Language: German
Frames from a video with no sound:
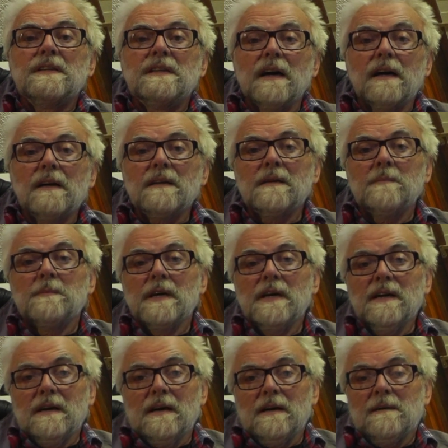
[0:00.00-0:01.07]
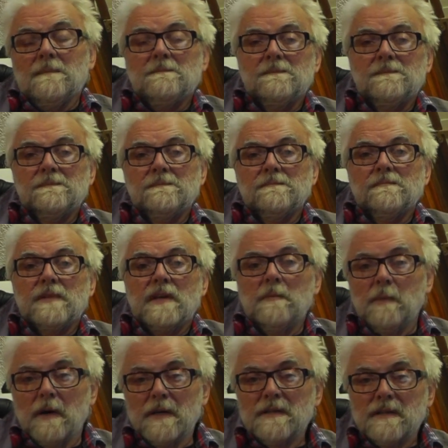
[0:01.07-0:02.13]
jage ihm nach. Er
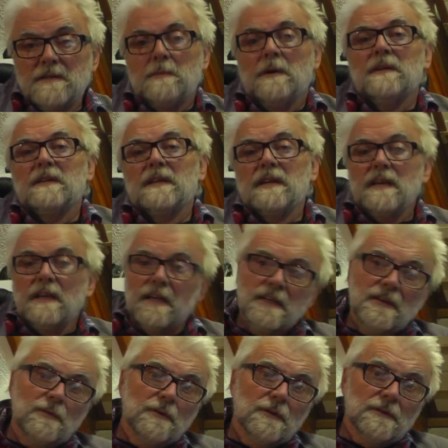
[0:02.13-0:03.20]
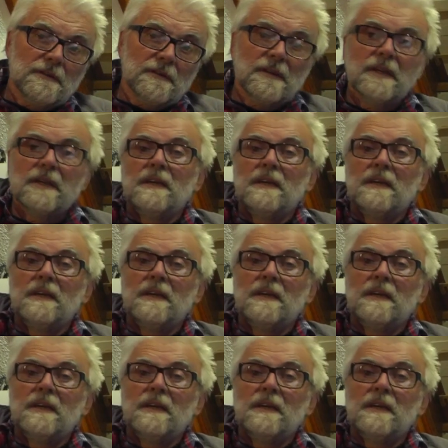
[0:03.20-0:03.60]
meinte zwar den Kleinod